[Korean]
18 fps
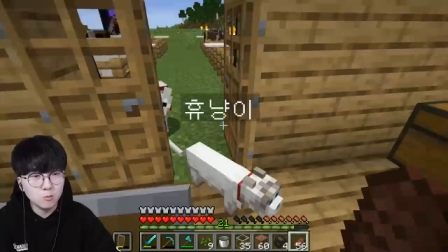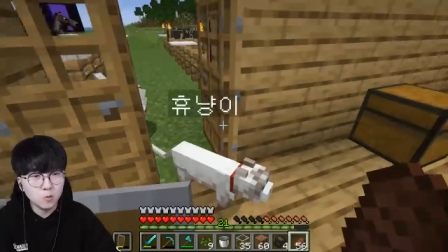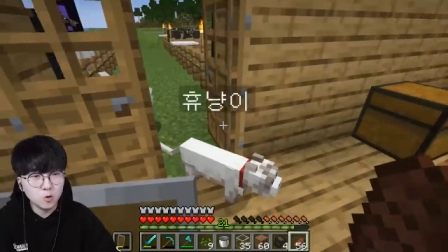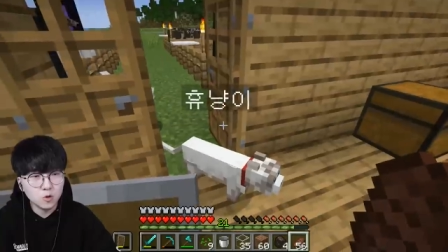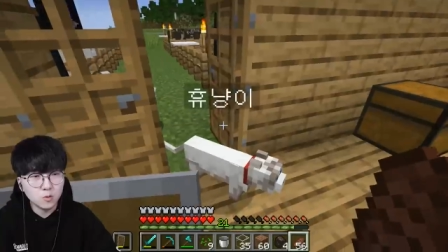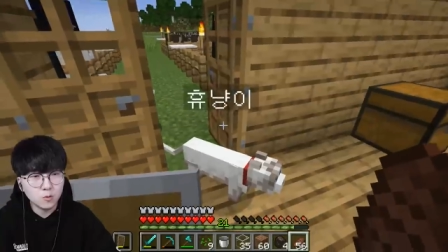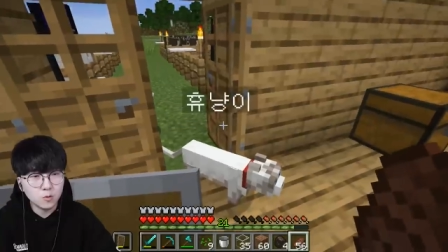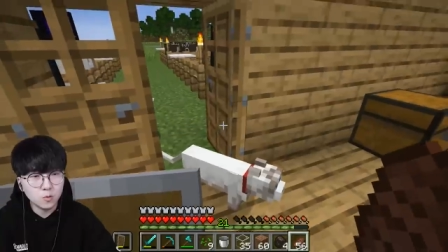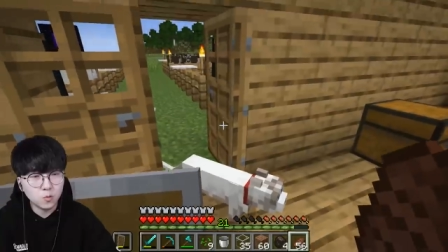
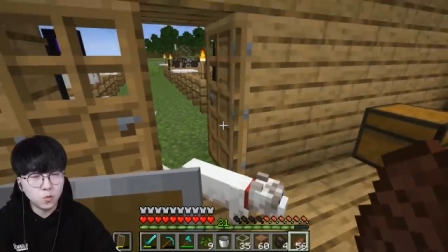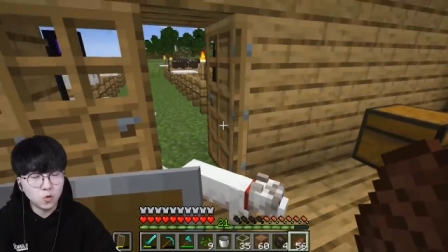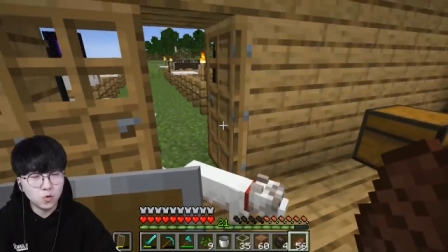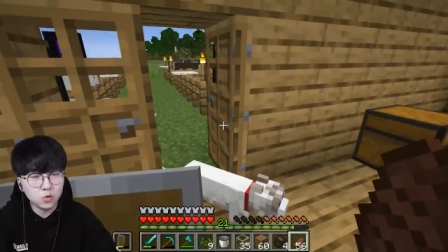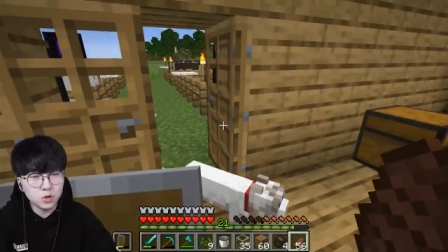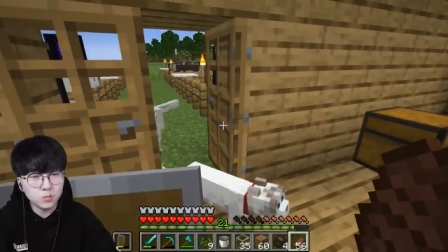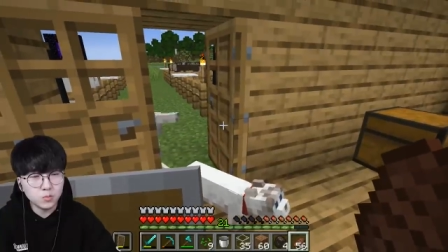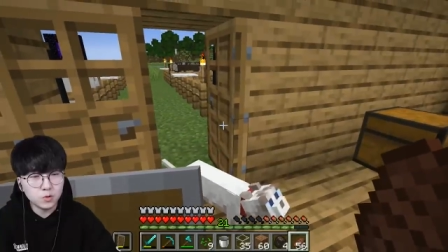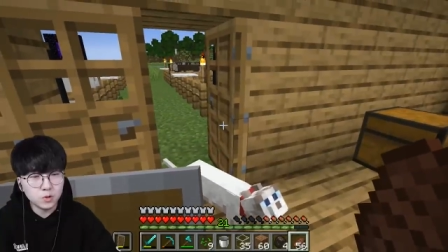모습을 좀 보고
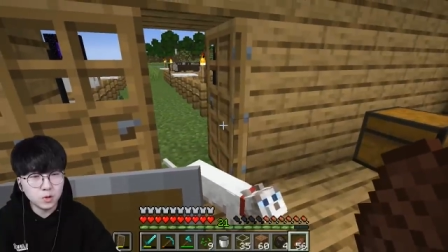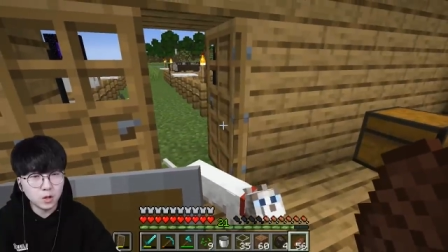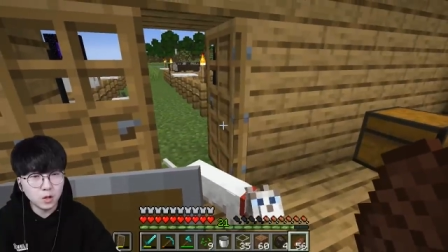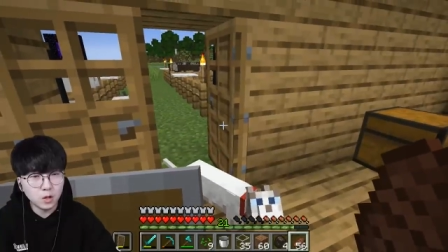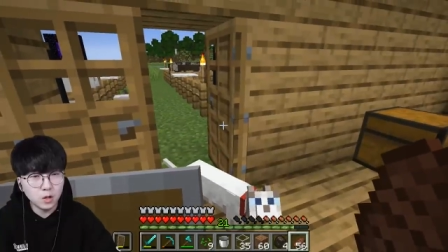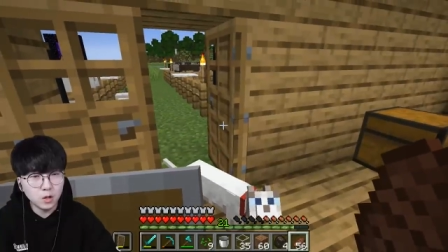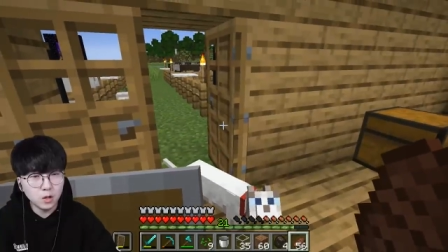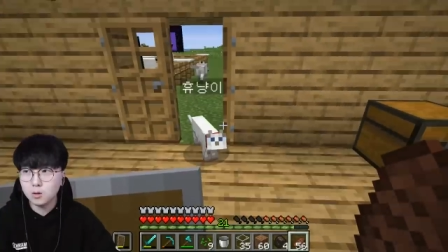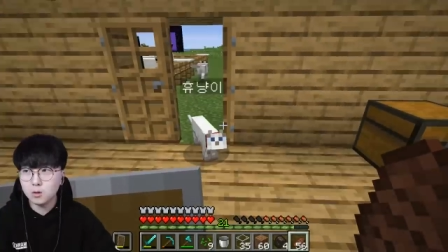
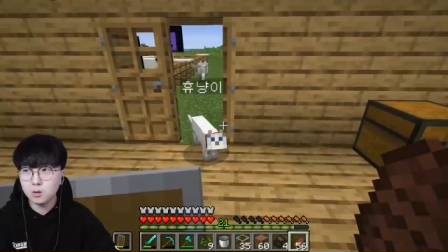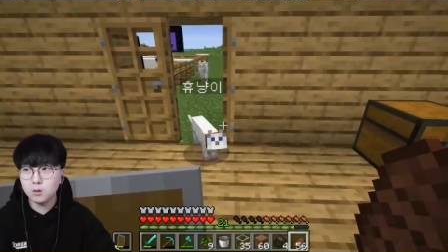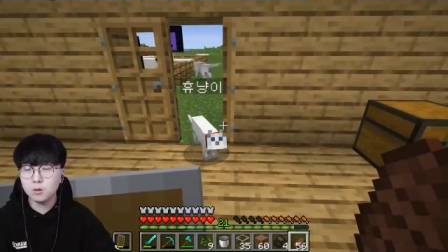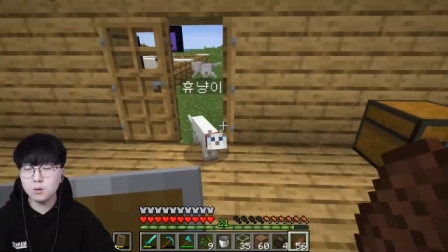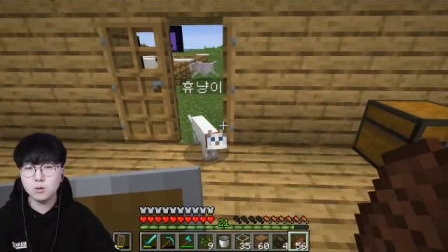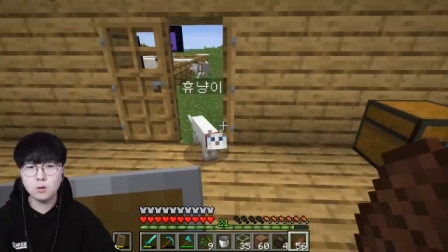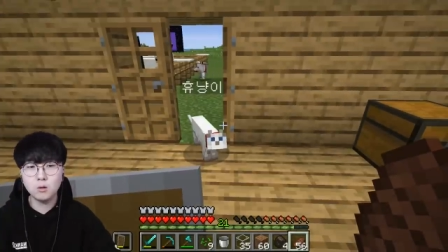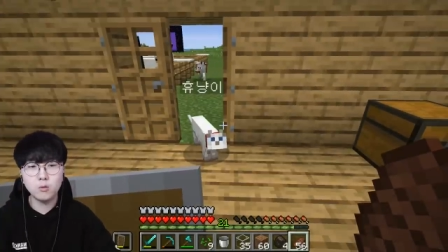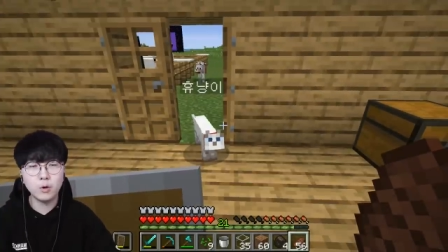싶은데
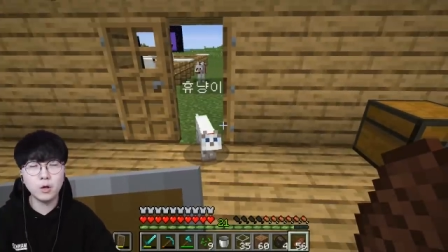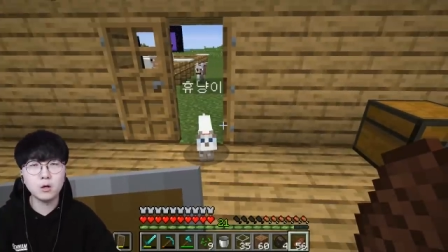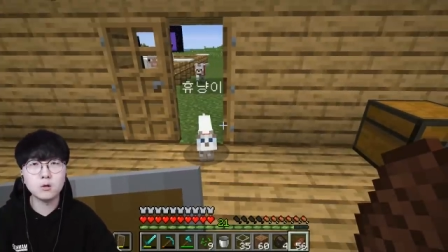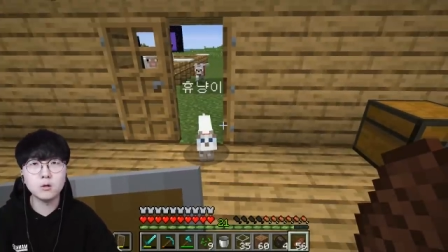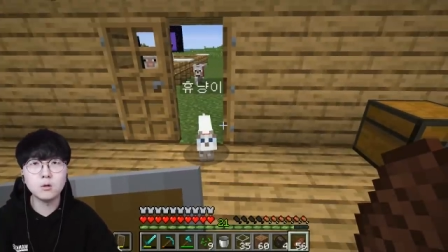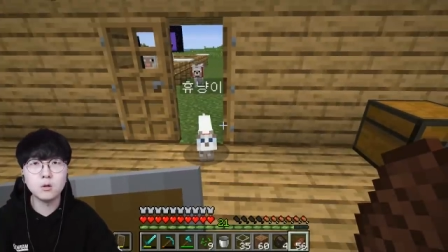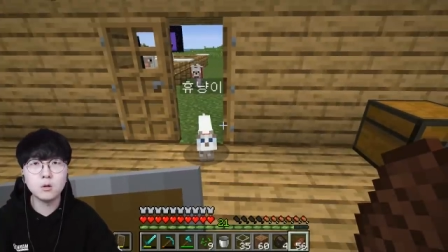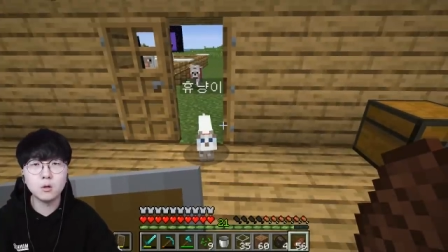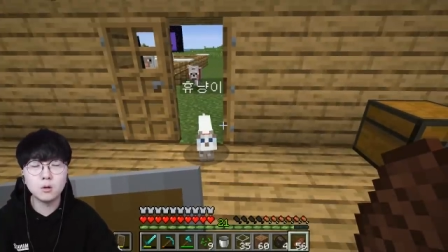이거 왜
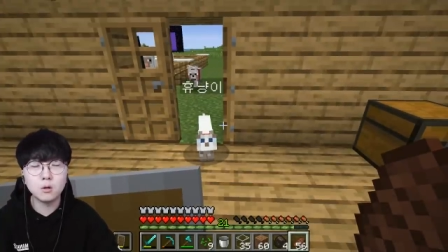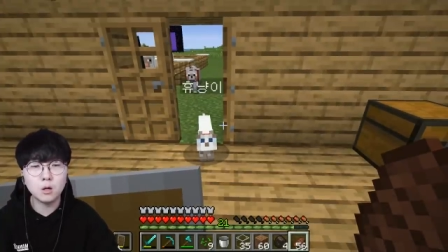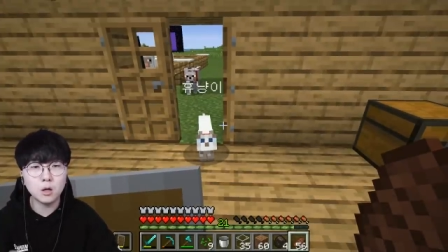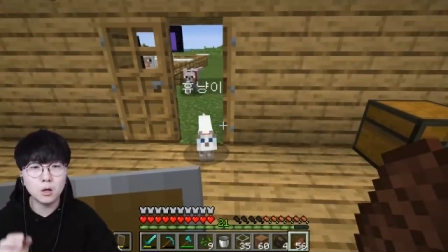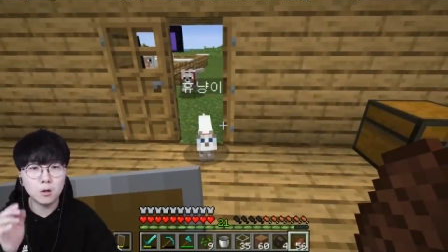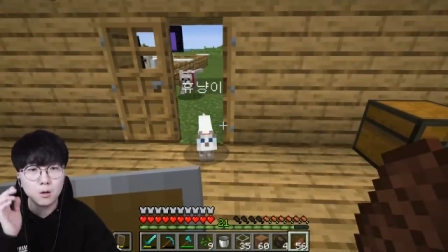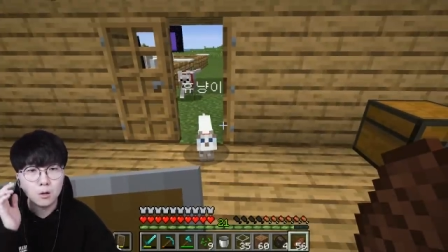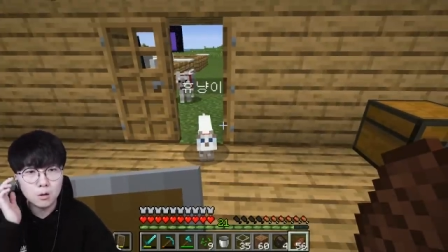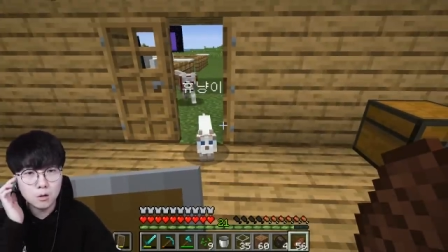그런
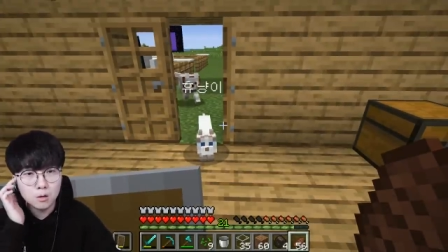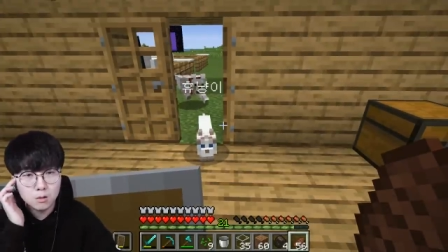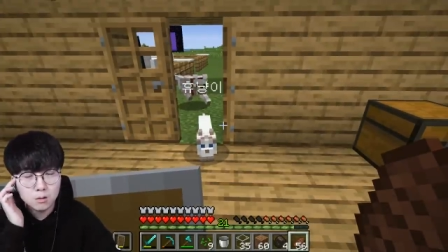건가요?